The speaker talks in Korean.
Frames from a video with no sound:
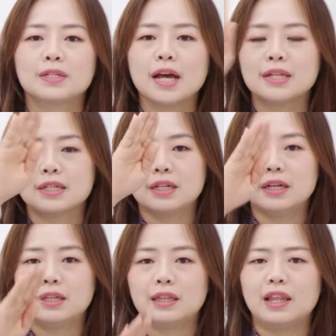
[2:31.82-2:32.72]

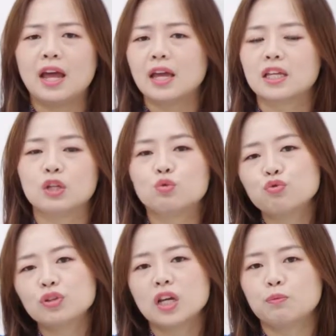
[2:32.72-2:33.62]
사진 내
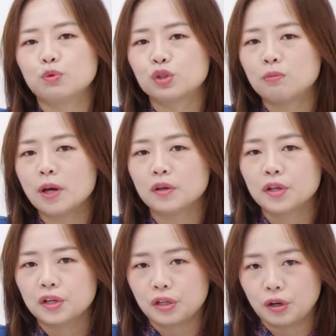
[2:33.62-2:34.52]
기퉁이에 보시면
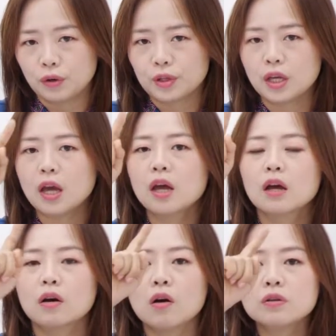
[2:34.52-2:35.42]

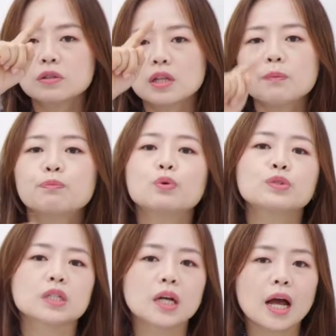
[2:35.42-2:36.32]
이렇게 꺽쇠
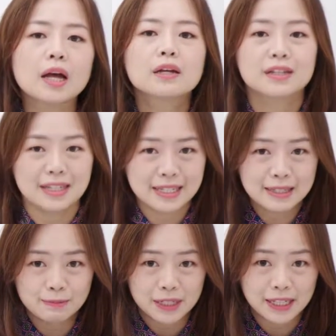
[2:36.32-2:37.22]
표시가
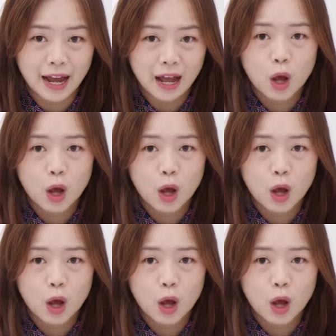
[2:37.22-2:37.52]
있습니다.